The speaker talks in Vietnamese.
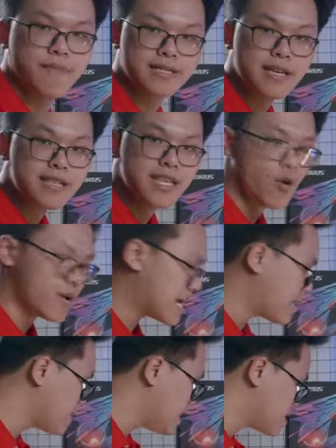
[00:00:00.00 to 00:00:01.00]
mà rất nhiều anh
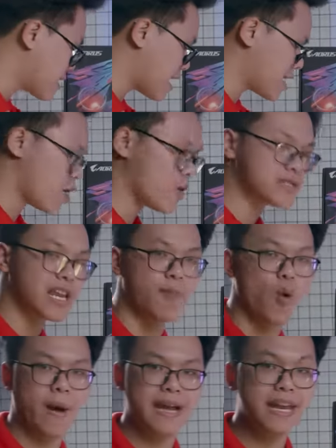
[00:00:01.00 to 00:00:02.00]
em nghĩ rằng là nó sẽ là
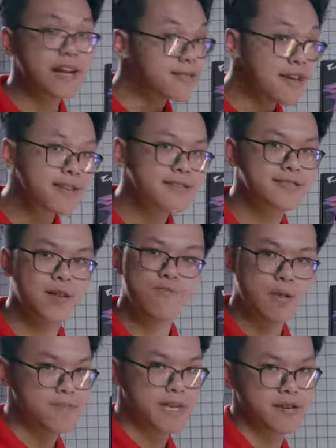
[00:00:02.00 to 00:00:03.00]
bộ máy đắt nhất trong
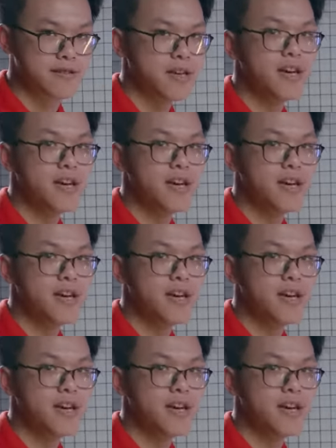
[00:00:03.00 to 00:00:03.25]
tầm tiền